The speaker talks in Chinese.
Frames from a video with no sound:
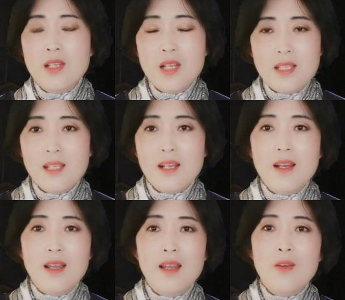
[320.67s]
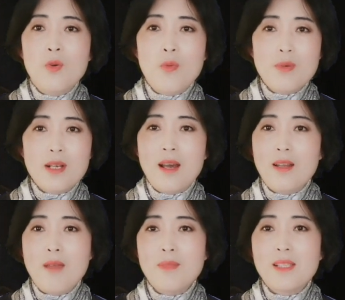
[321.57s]
这几个人，我不知道
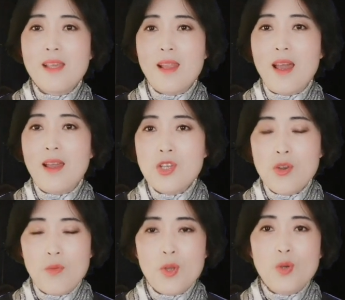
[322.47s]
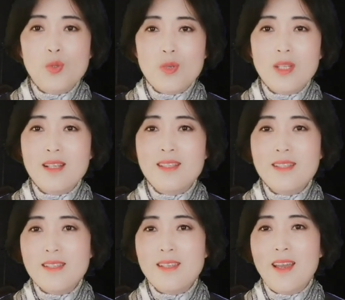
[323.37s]
他们现在有没有觉得
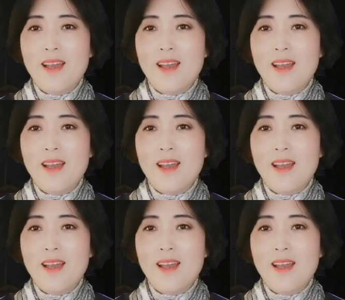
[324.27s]
自己